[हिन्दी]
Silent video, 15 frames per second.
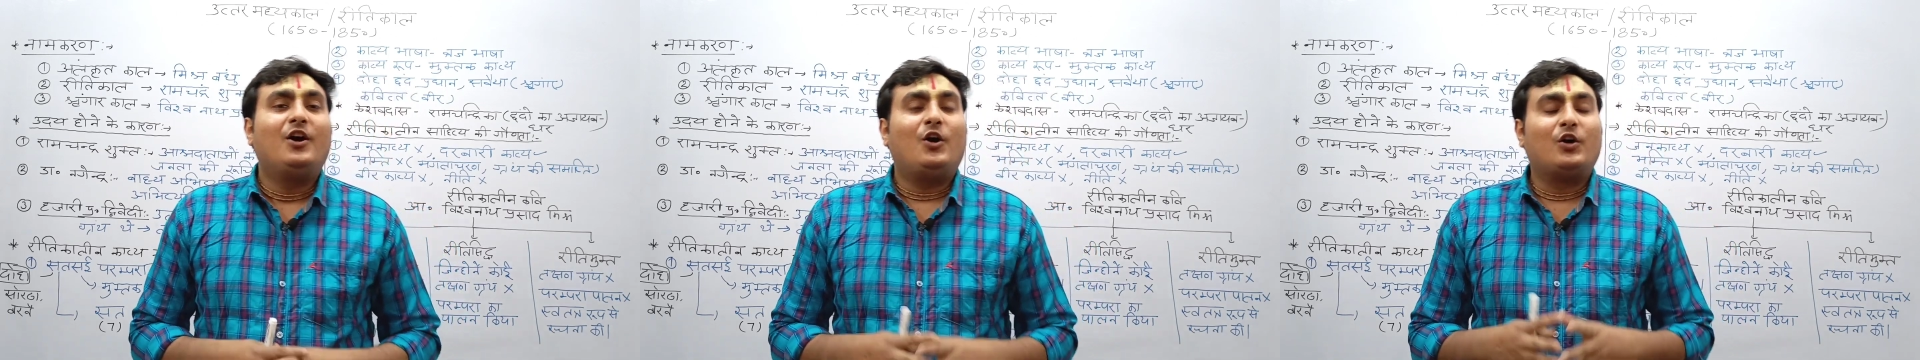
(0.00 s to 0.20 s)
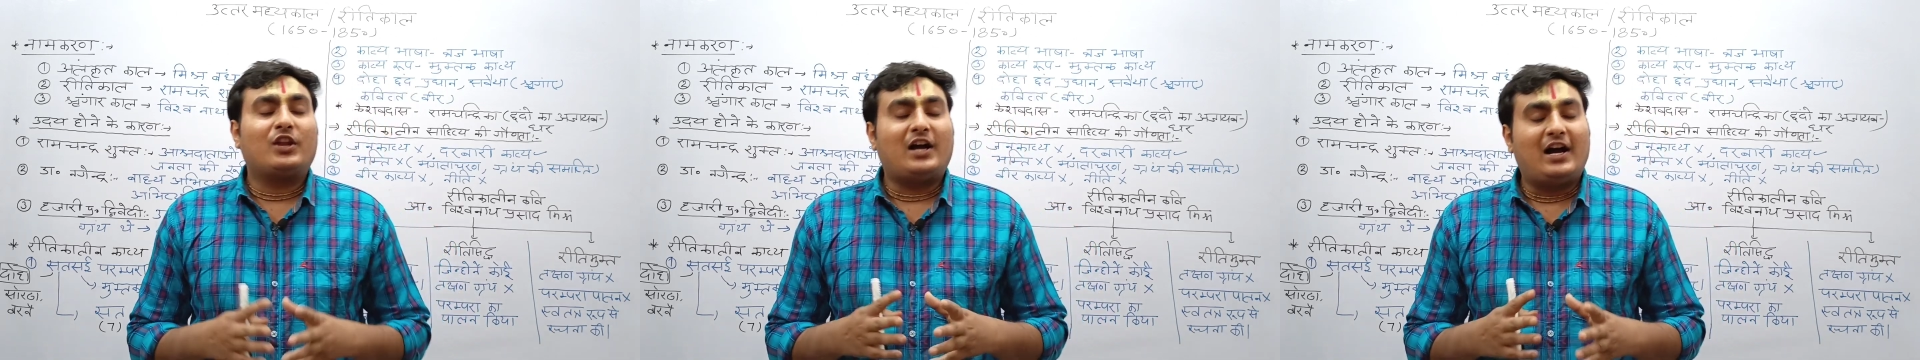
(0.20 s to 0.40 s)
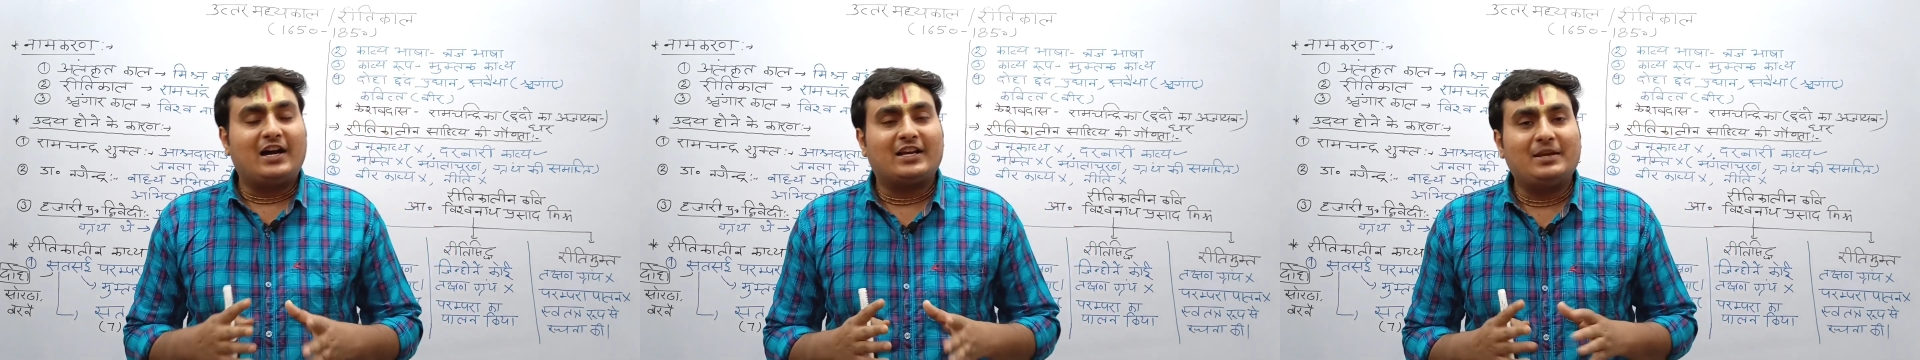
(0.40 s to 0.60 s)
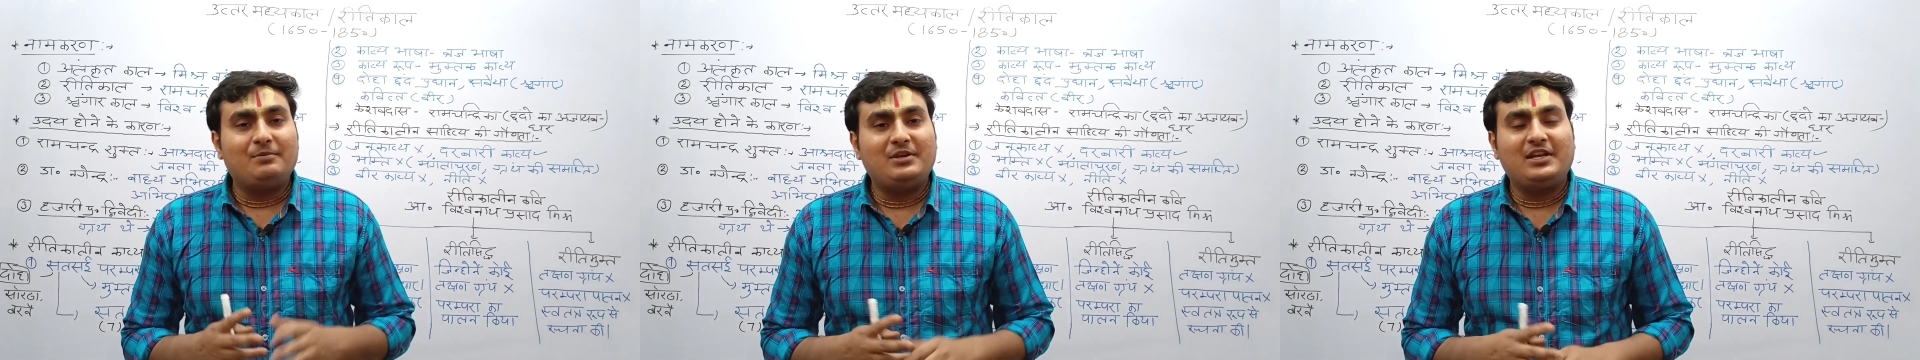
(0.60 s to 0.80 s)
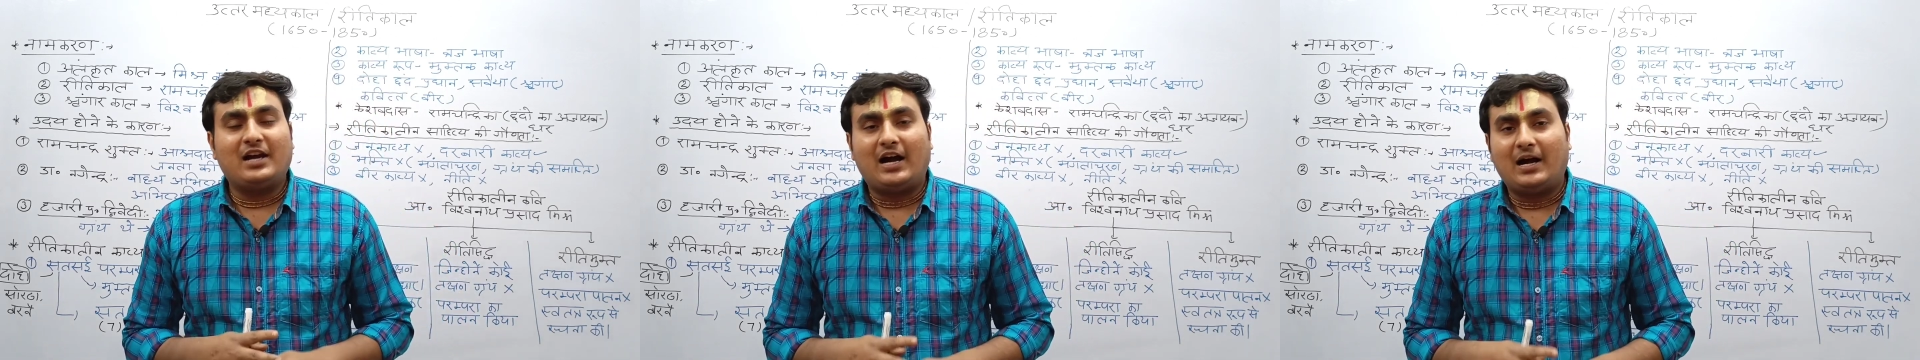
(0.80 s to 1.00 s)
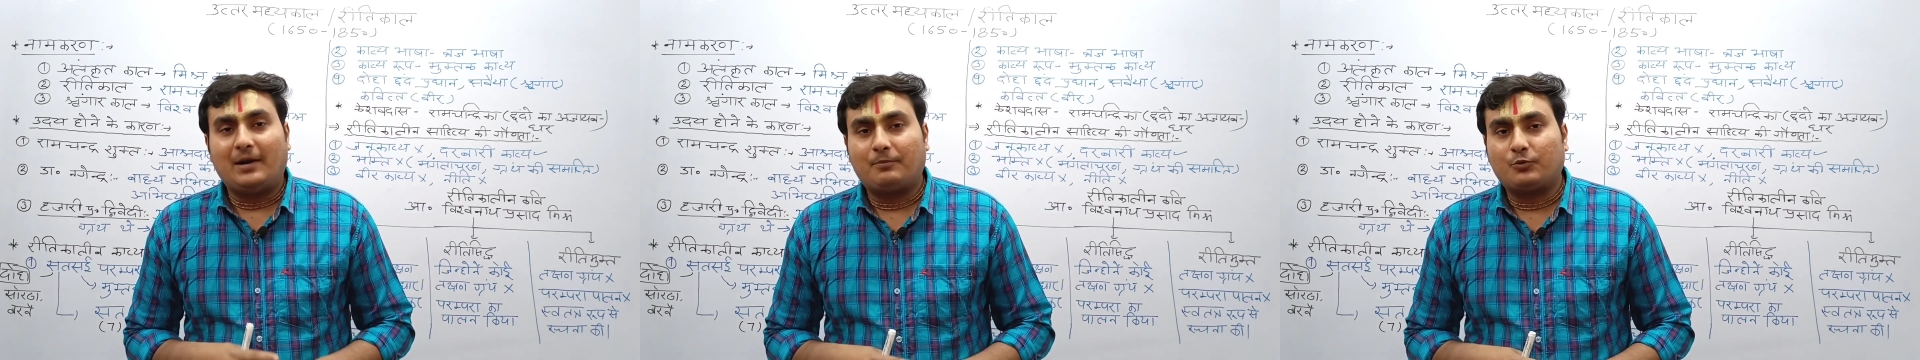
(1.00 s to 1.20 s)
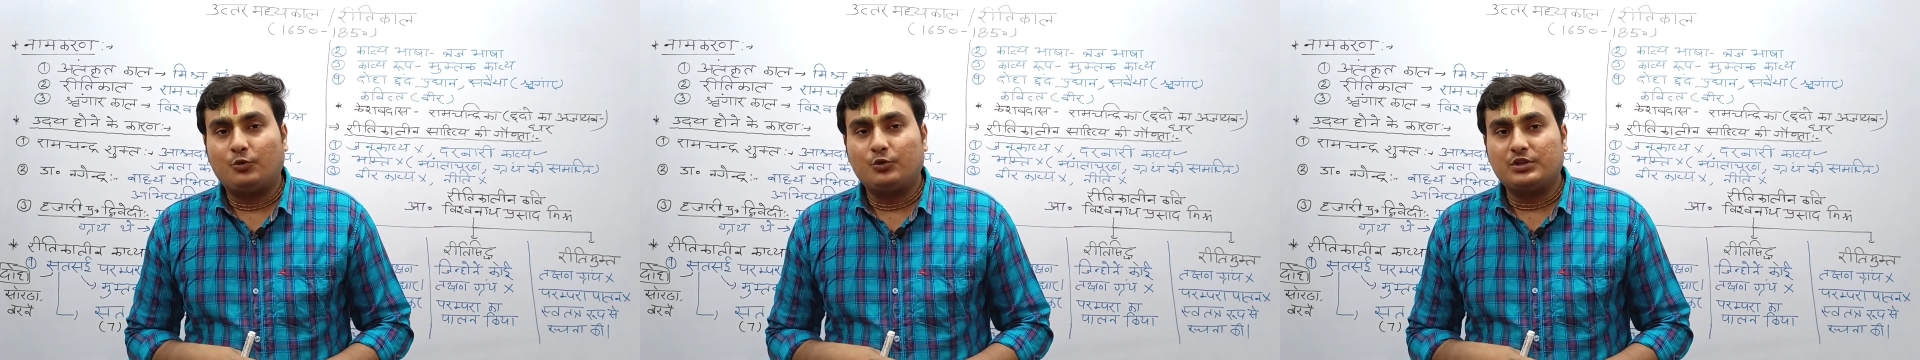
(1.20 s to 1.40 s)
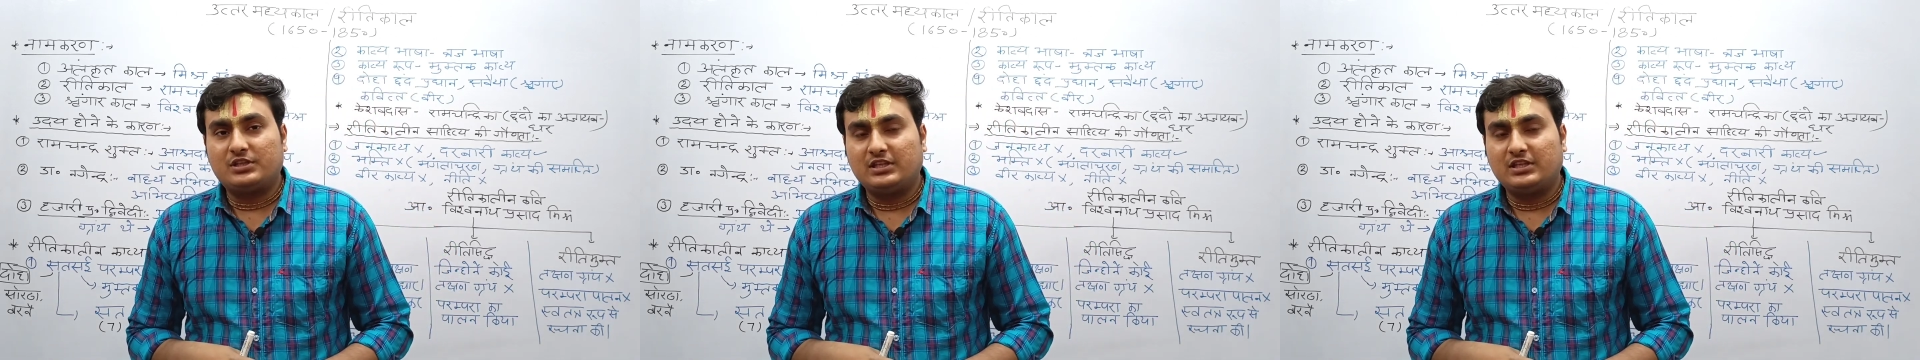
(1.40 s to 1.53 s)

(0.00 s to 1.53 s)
और आगे भी आपको